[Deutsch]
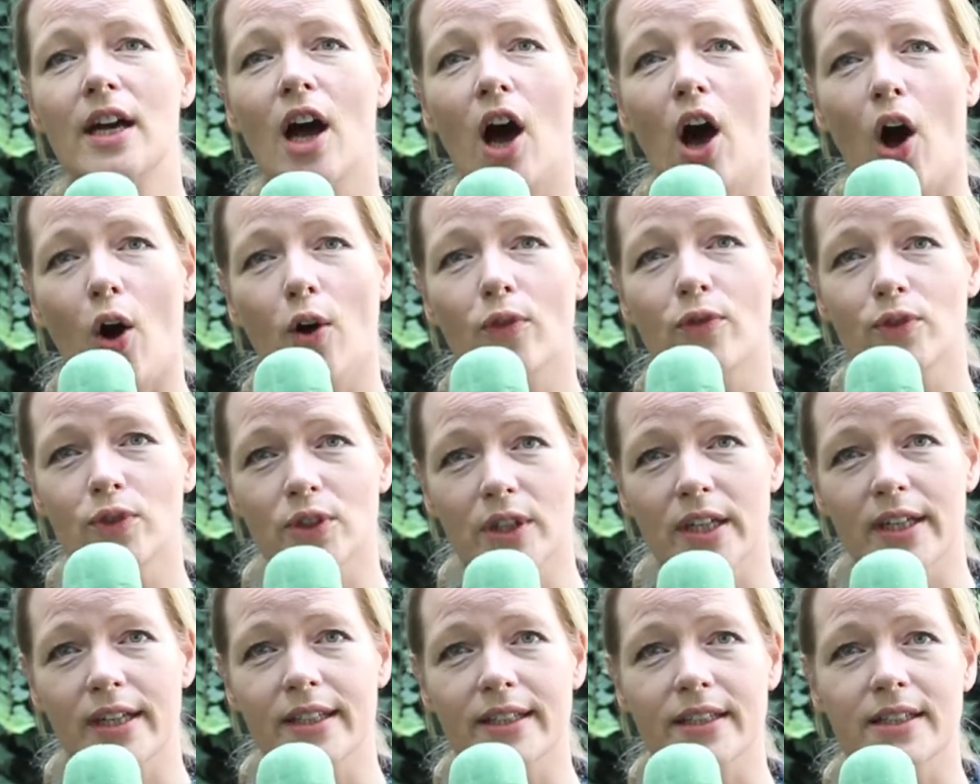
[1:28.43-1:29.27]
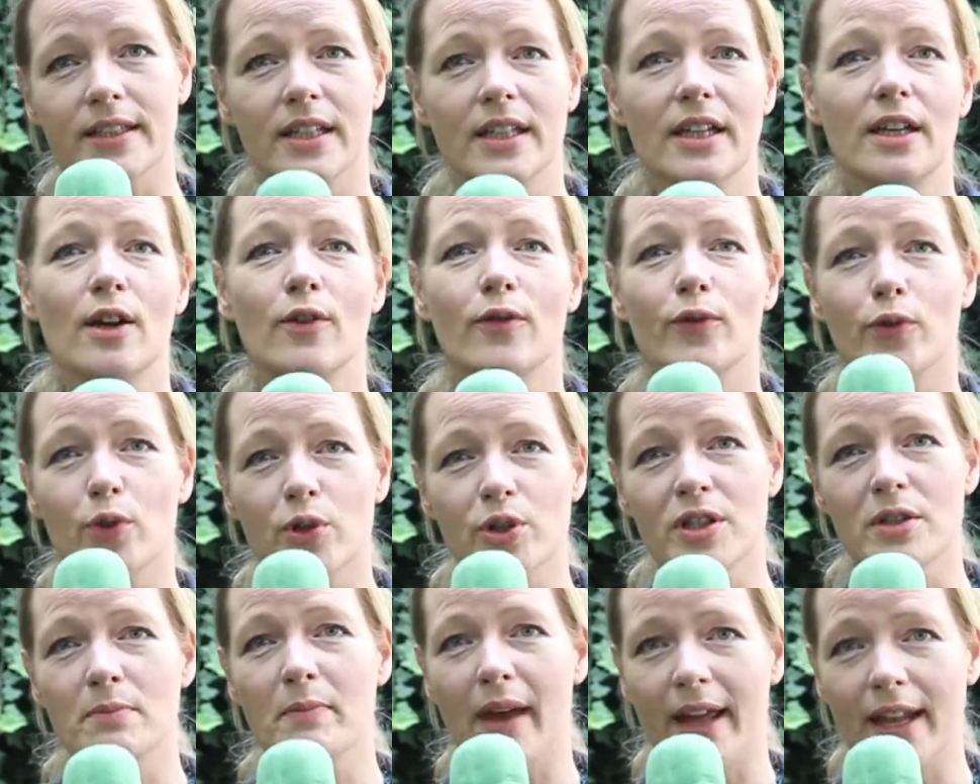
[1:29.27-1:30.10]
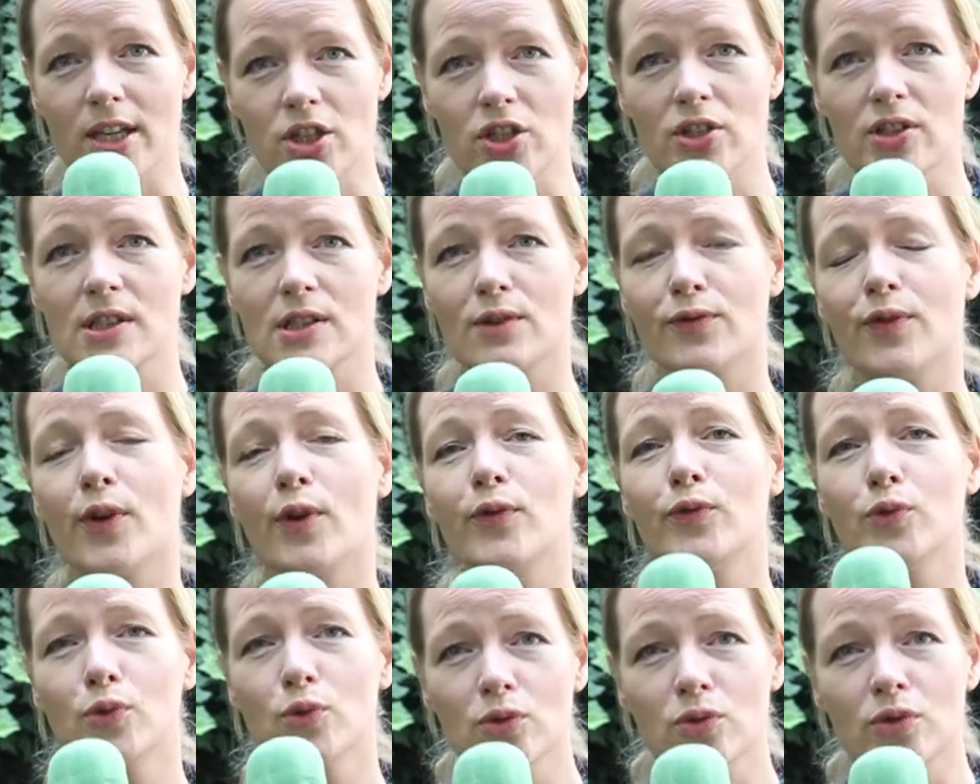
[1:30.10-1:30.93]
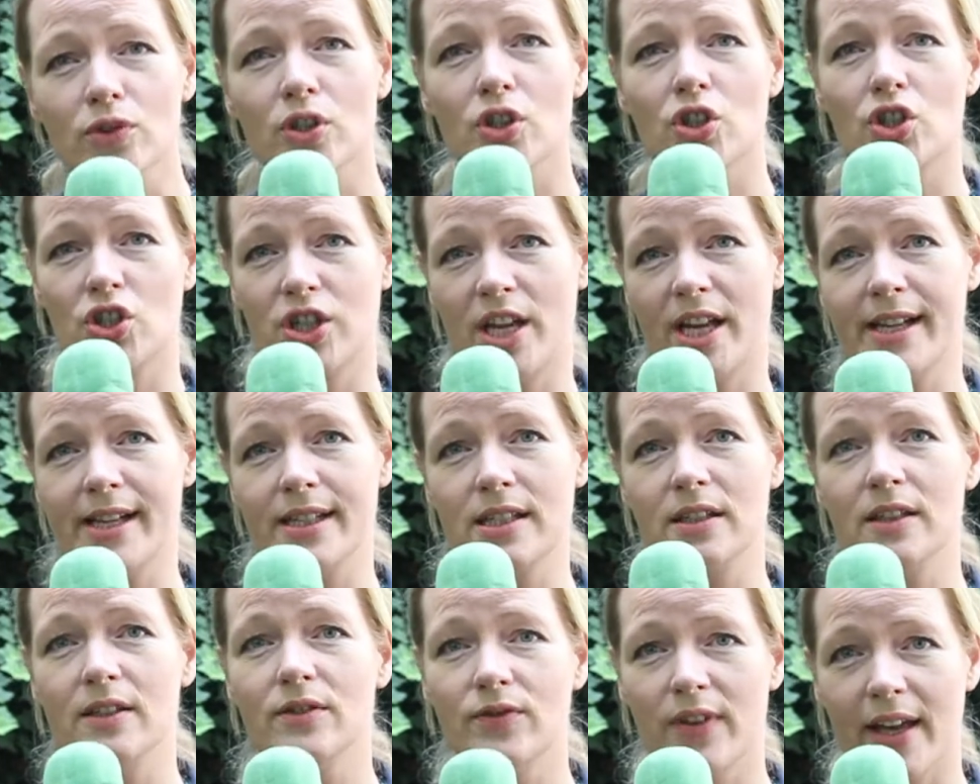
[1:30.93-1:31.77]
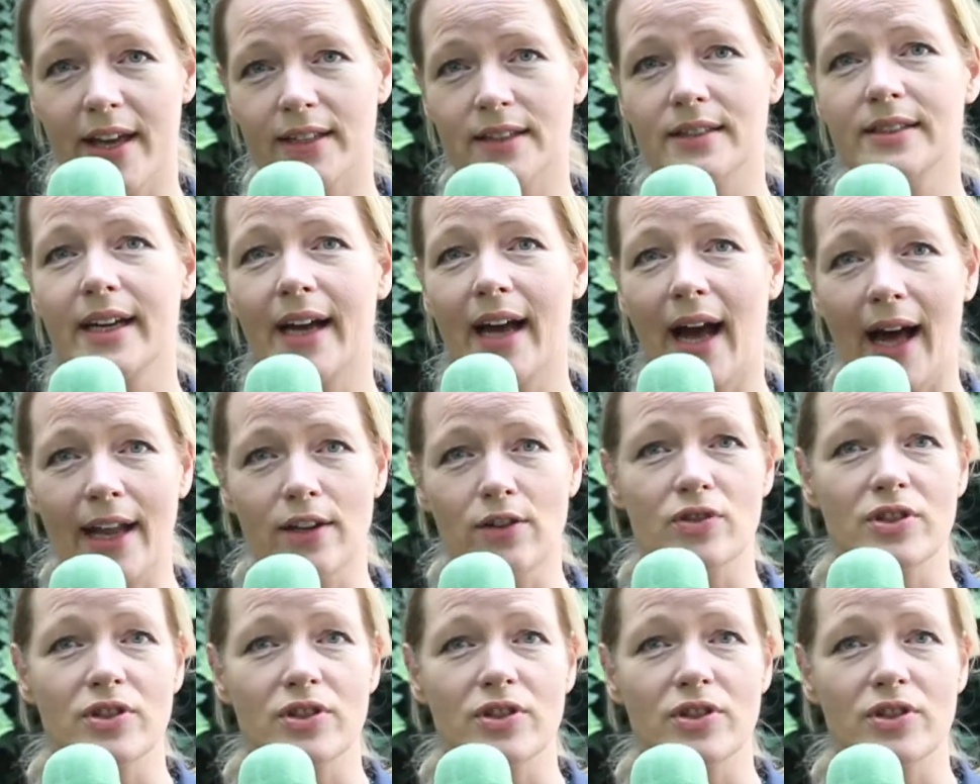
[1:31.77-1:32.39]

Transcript: auch wirklich für die Menschen zur Verfügung gestellt werden kann.